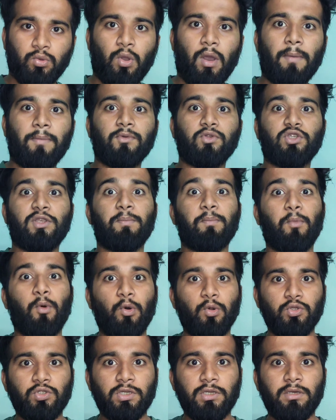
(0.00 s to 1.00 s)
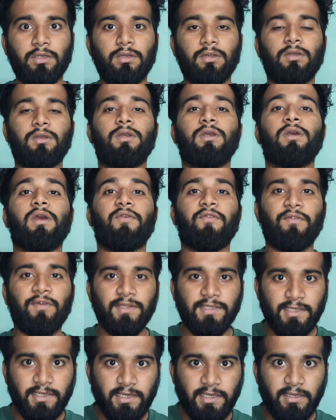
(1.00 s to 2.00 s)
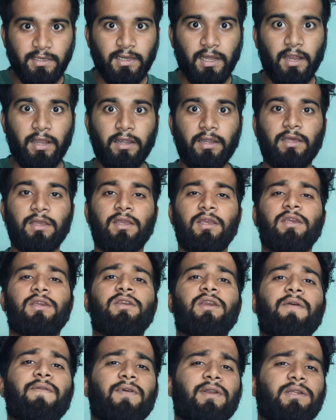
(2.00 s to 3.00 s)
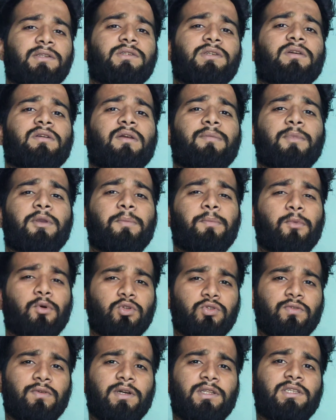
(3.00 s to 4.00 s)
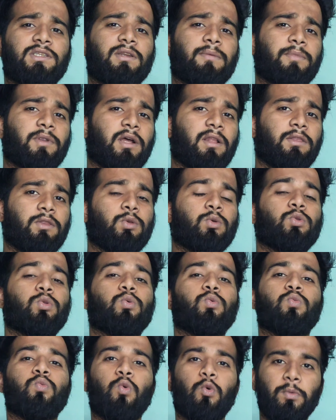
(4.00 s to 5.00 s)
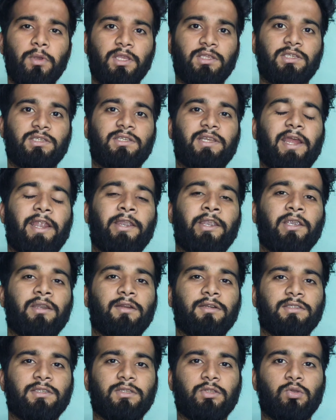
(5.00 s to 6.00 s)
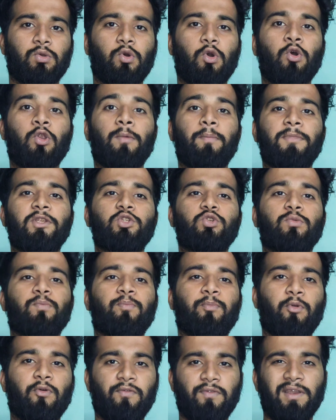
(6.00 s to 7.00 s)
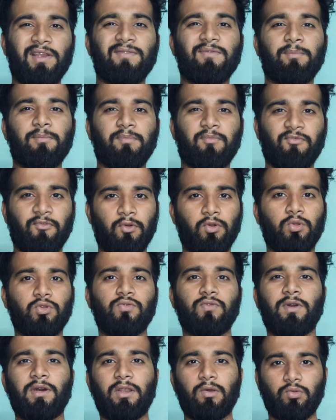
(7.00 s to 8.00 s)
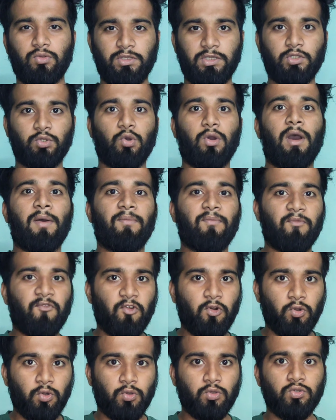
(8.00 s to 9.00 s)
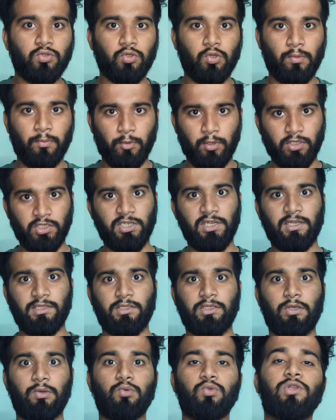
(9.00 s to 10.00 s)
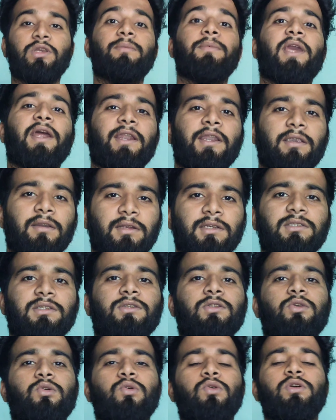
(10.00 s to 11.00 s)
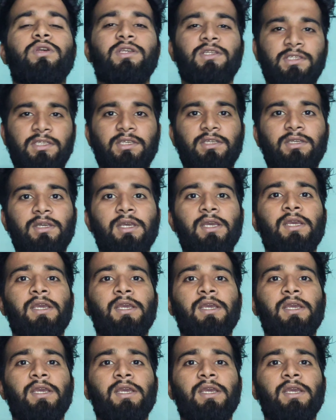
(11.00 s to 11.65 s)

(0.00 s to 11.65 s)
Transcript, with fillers: तो आप उससे पोस्टर विजिटिंग कार्ड या फिर इंस्टाग्राम की पोस्ट वगैरह सब डालते हो तो वो भी अच्छे से एडिट कर सकते हो और अपनी जो प्रोफाइल फ़ोटोज़ वगैरह होती है जो आप फोटोज जो आपको अच्छी लगती है उसे भी एडिट कर सकते हो इसी